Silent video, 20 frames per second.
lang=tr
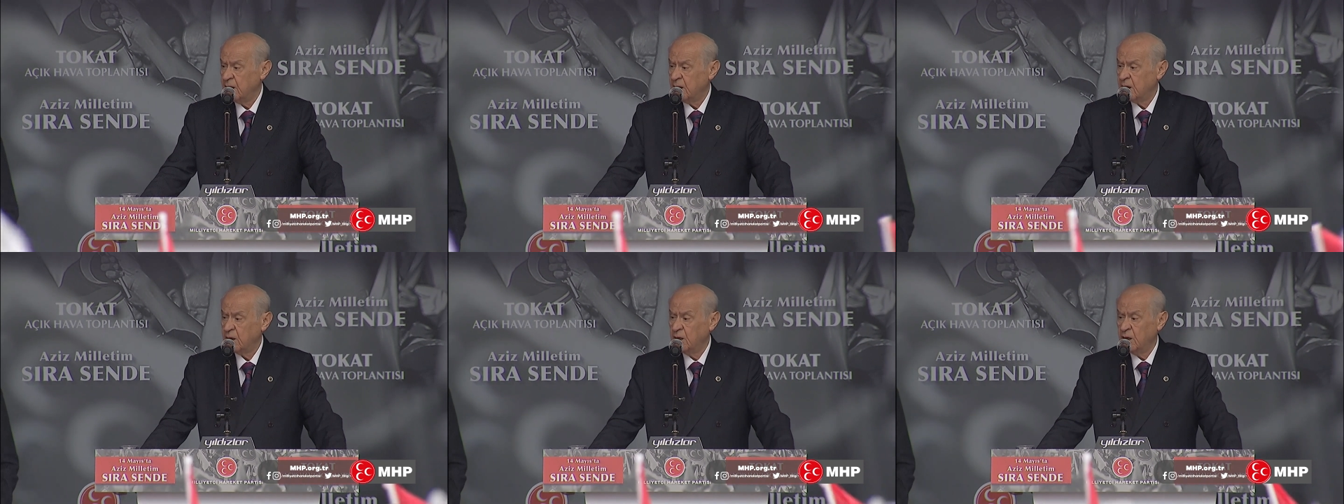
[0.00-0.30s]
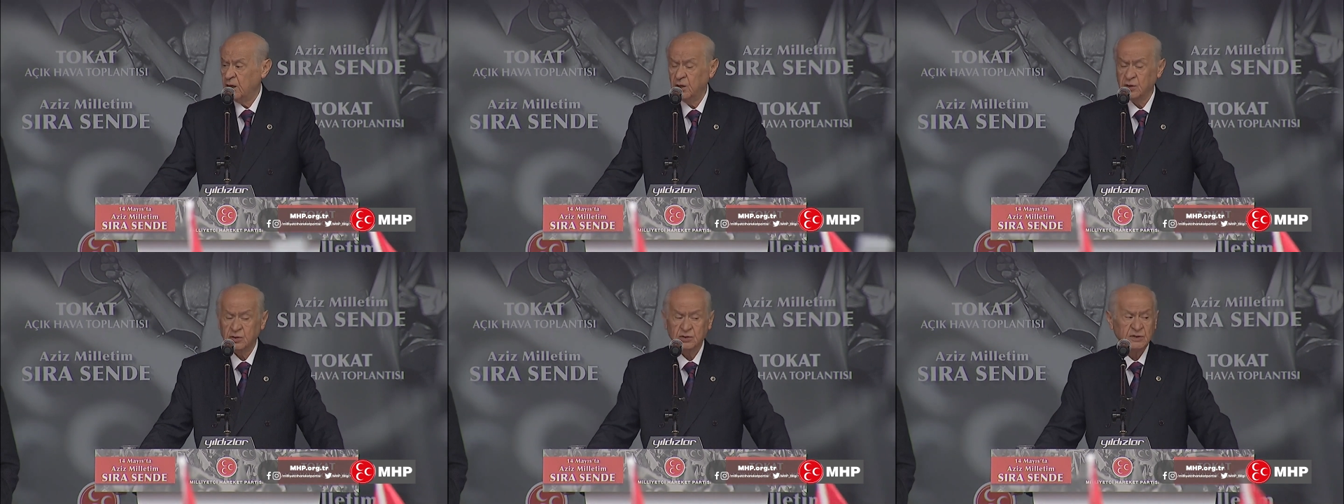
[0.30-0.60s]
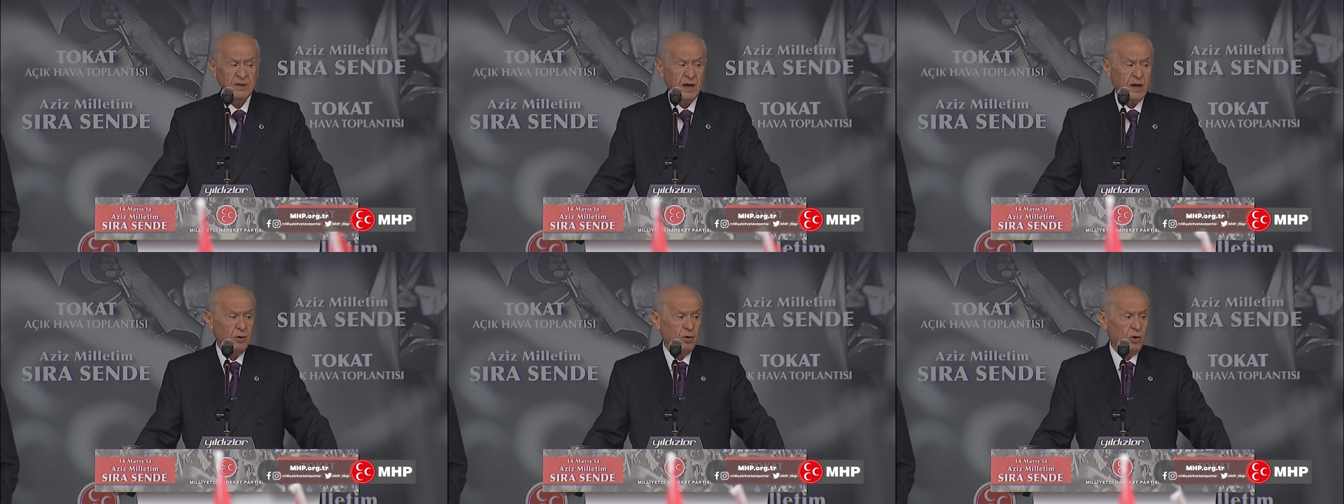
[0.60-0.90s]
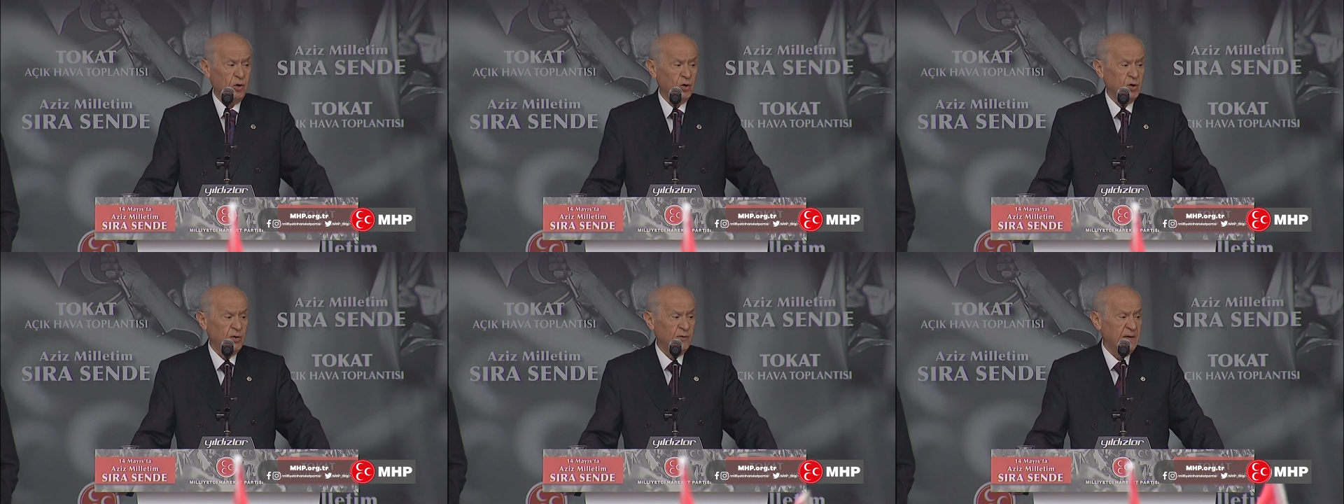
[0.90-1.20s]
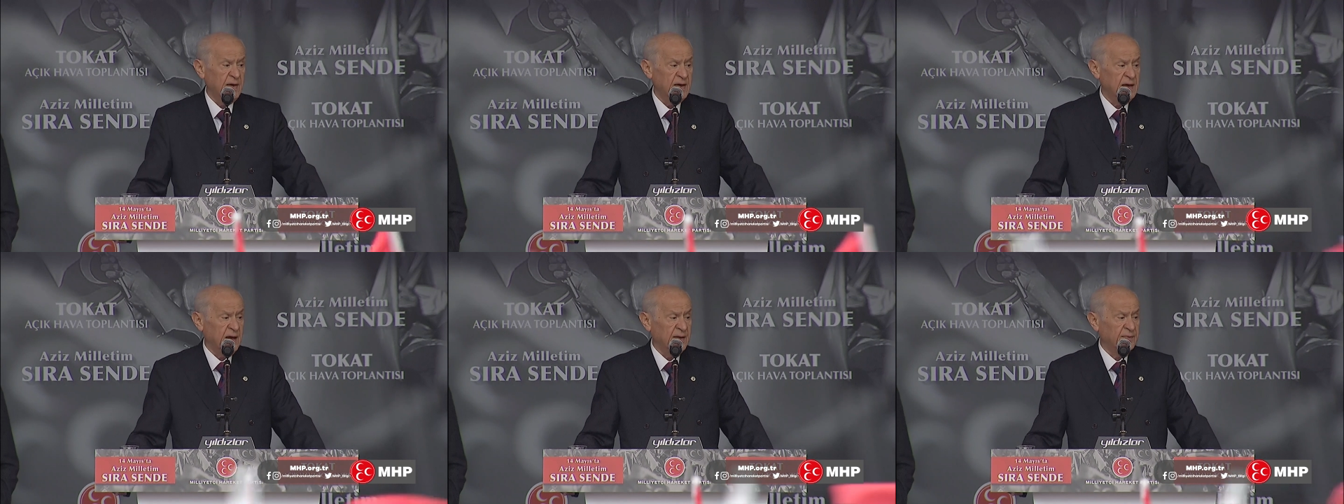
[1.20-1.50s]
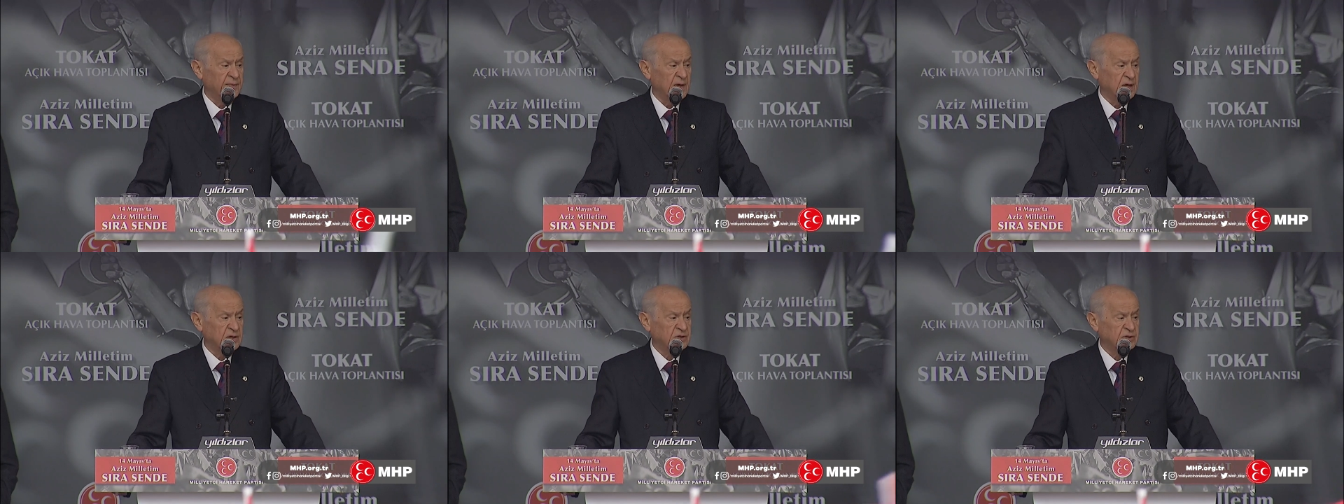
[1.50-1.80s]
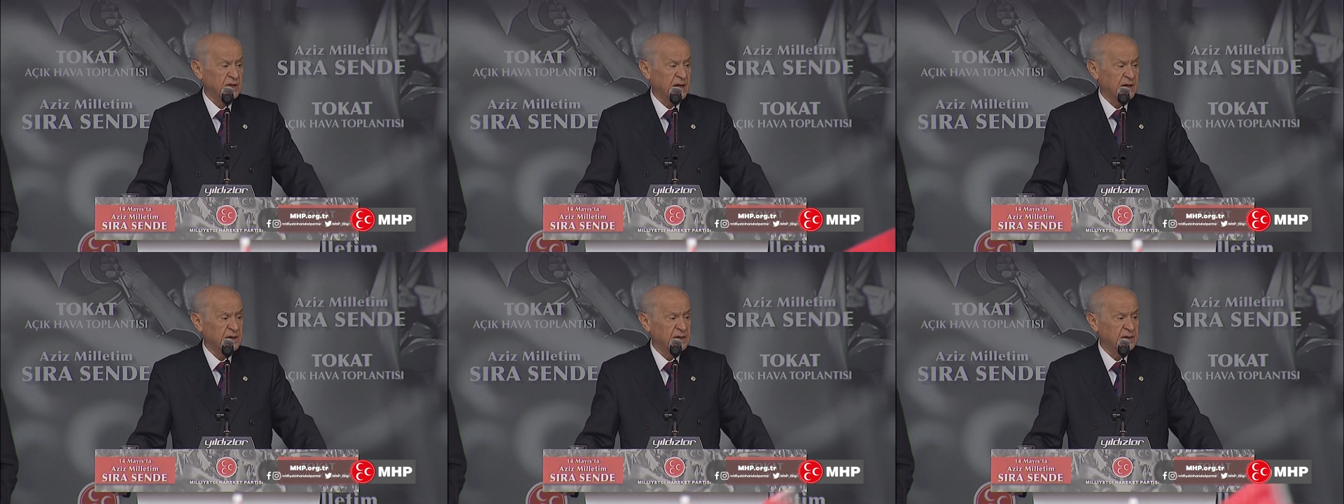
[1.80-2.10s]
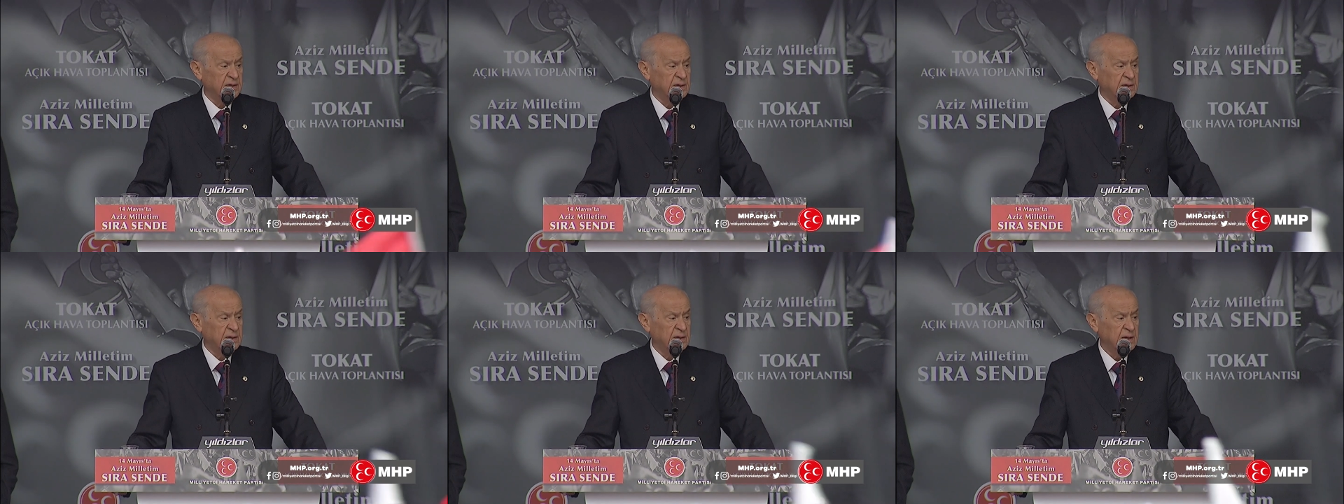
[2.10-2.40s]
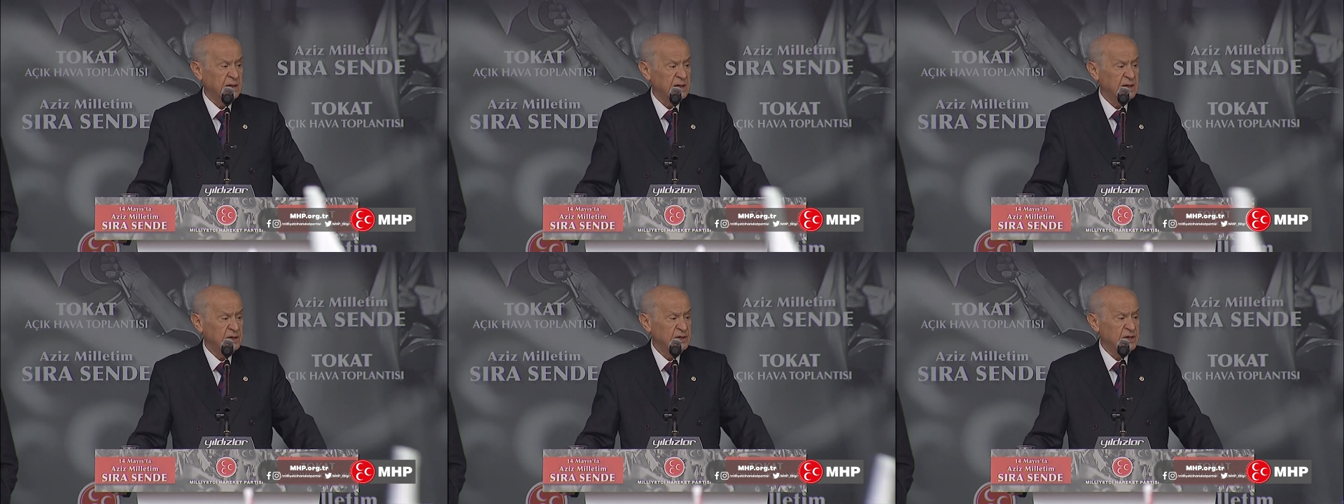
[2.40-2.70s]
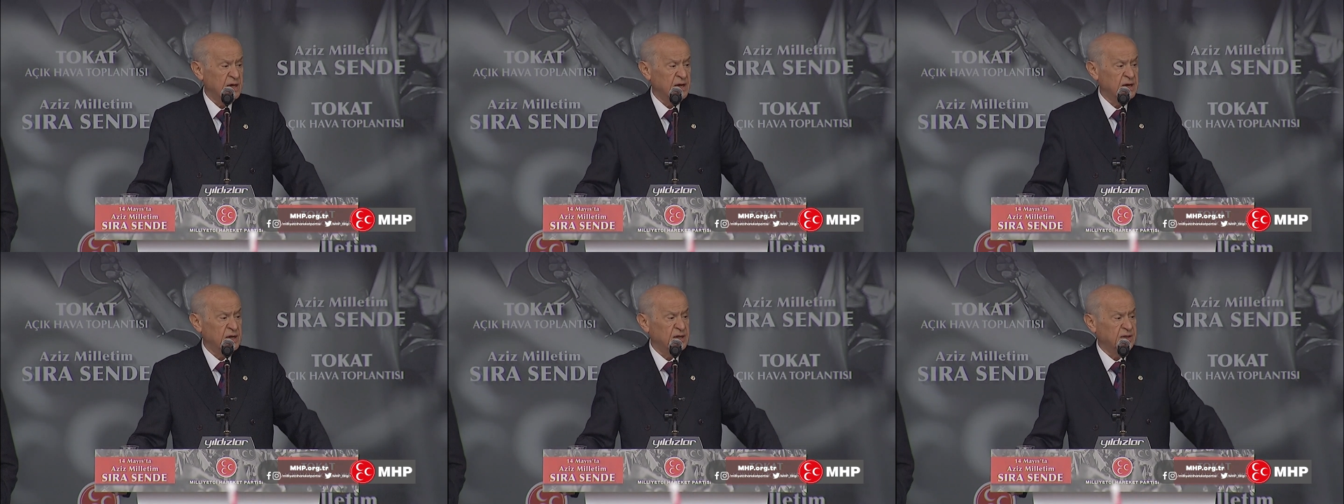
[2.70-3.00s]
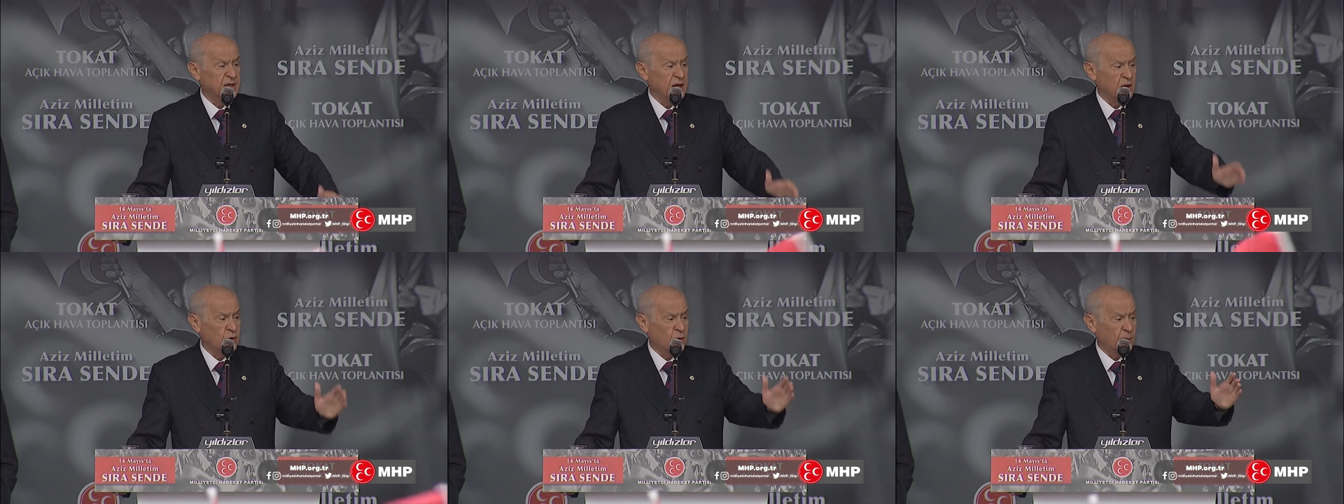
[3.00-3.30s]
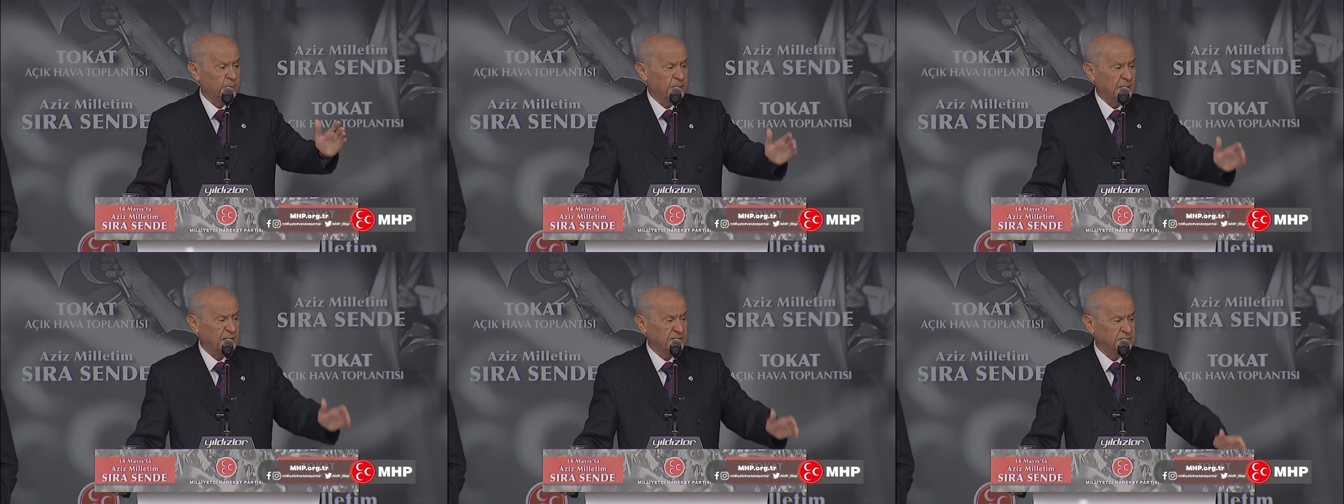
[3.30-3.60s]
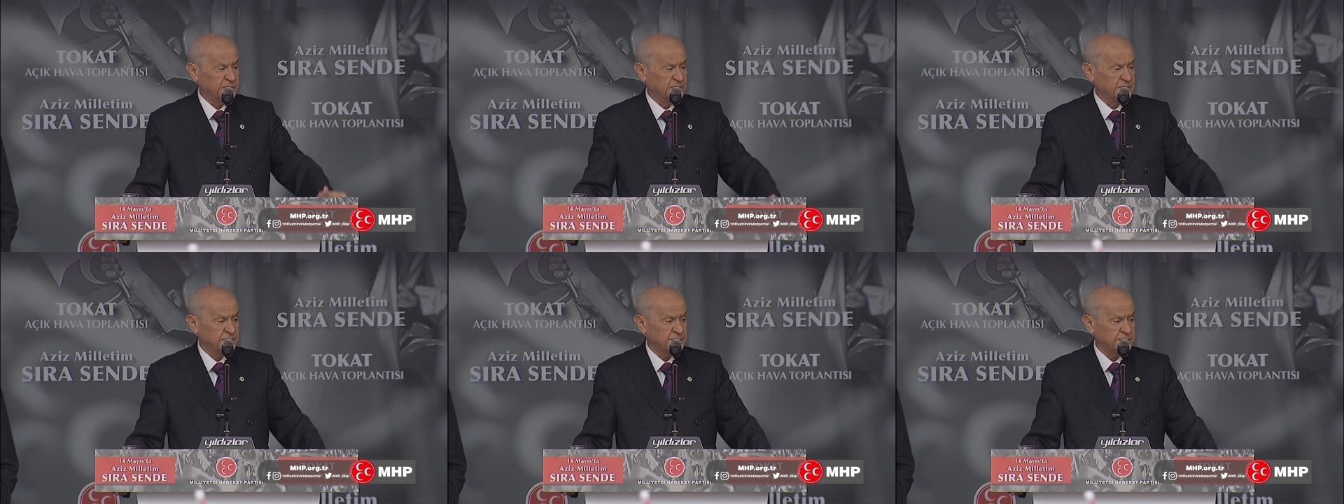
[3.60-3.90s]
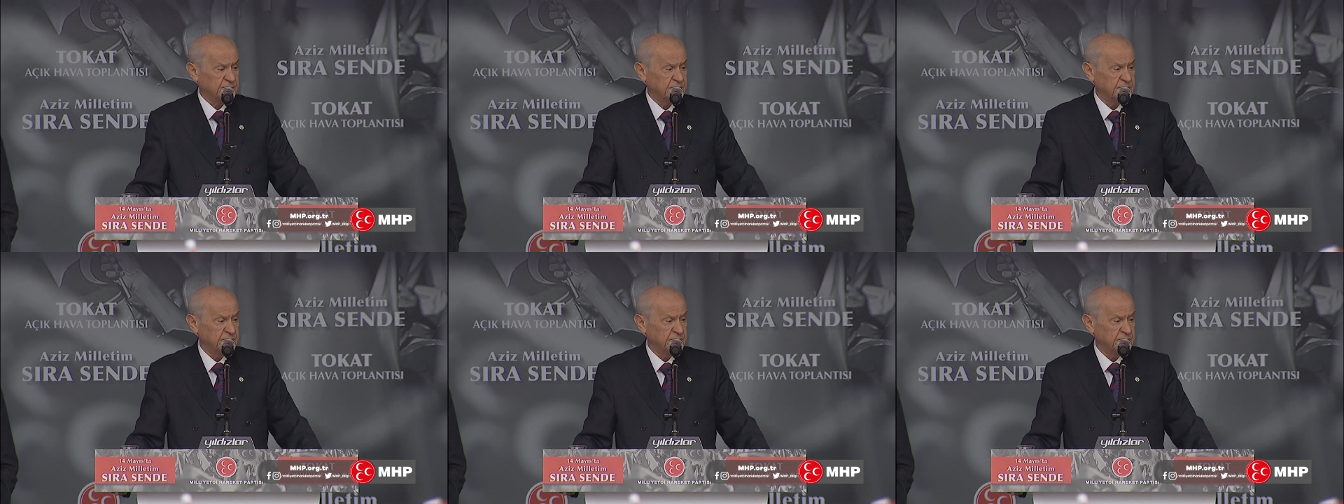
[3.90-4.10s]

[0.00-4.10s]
Kılıçdaroğlu ve yandaşlarını yerinden hoplatınız.